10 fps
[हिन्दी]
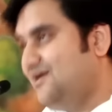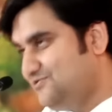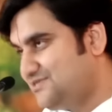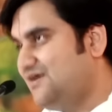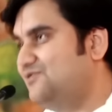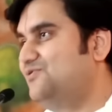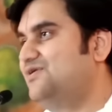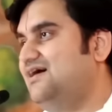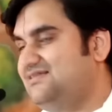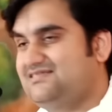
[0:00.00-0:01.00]
है या उसका गुण
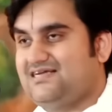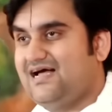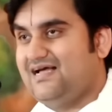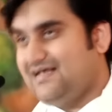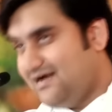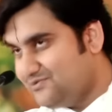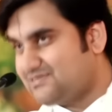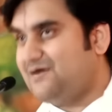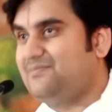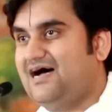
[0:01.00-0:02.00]
अच्छा है या
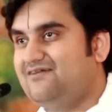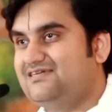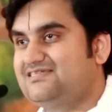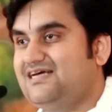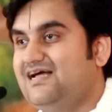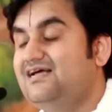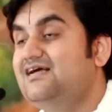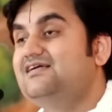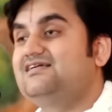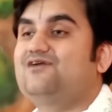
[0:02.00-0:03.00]
उसका भाव अच्छा है
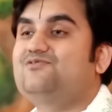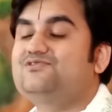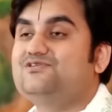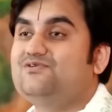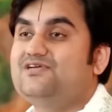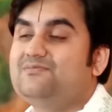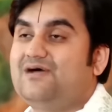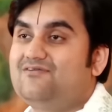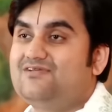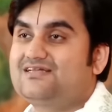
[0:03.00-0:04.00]
ठाकुर जी को ये
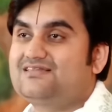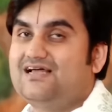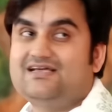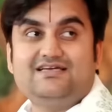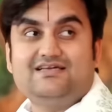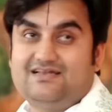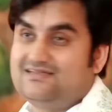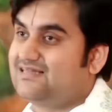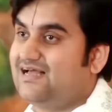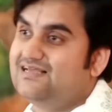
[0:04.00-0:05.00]
भाव लगता है कि ये
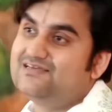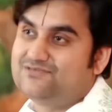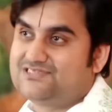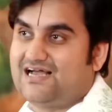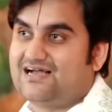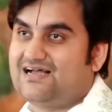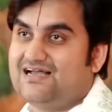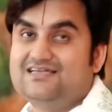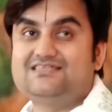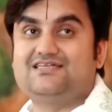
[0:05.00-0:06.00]
ललिता है ये विशाखा
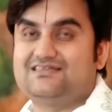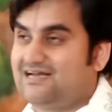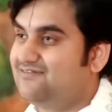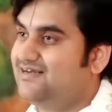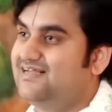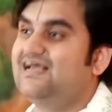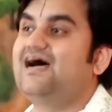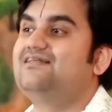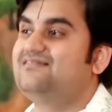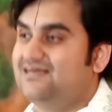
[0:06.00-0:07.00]
है ये चंद्रावली है
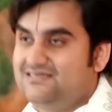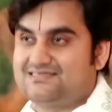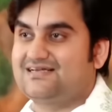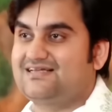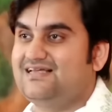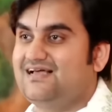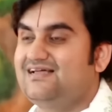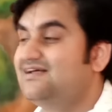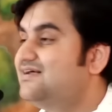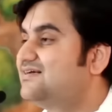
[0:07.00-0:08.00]
आदि आदि सखियां
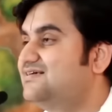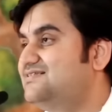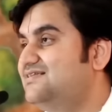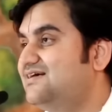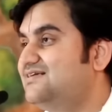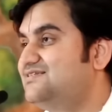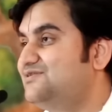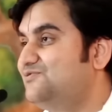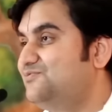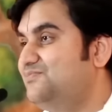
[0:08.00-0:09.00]
हैं किसी ना
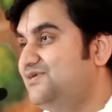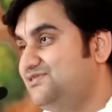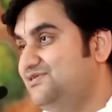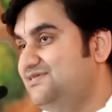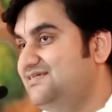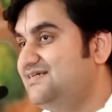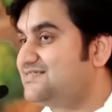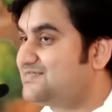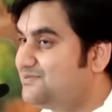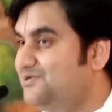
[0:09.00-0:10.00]
किसी रूप में श्री जी
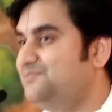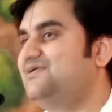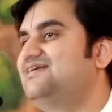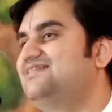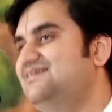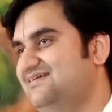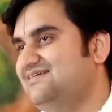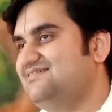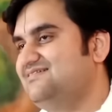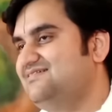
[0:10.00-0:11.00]
के समीप रहती
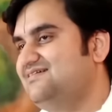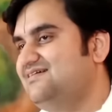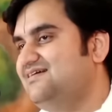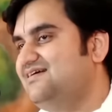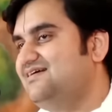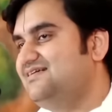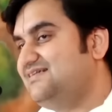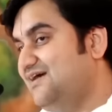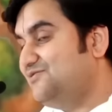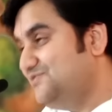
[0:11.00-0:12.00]
हैं ये
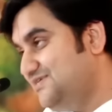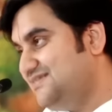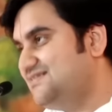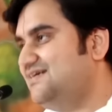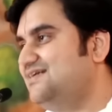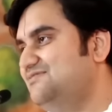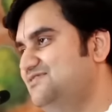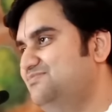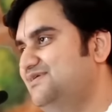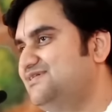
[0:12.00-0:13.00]
ठाकुर जी के चरण
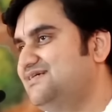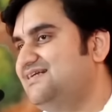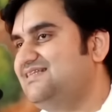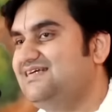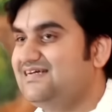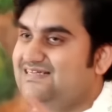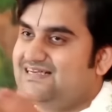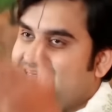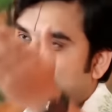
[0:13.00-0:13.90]
स्पर्श करती है ये